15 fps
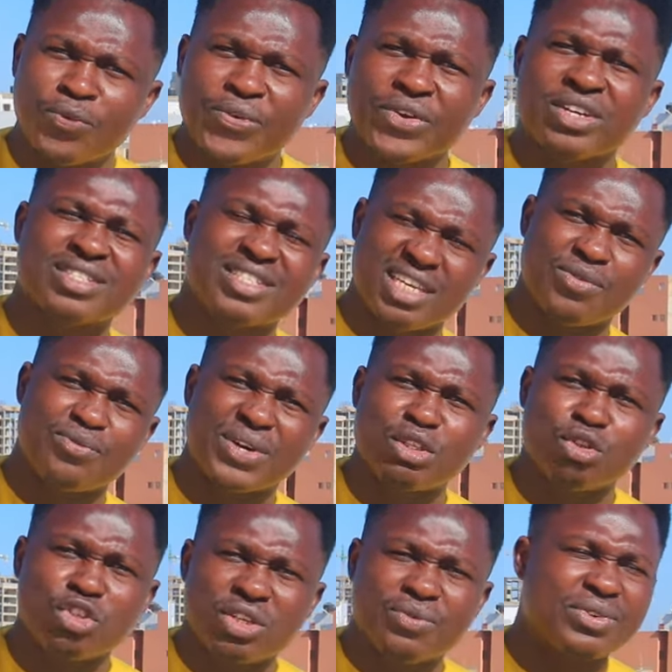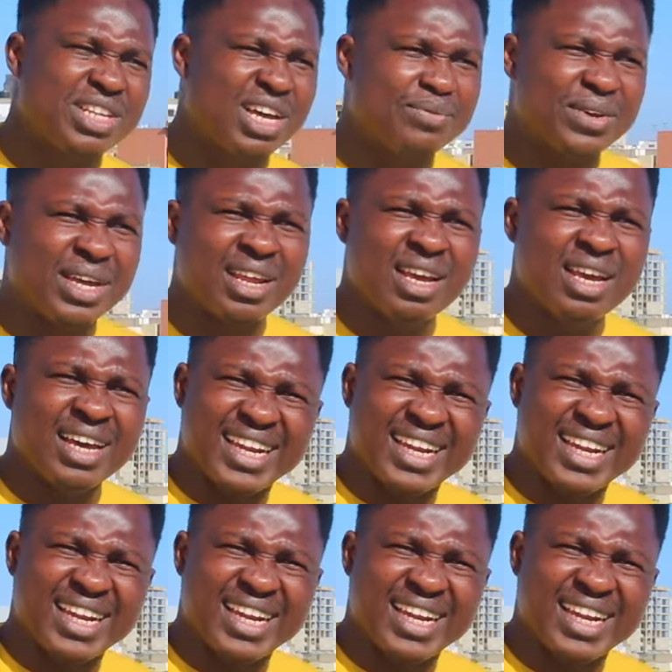francs CFA de chiffre d'affaires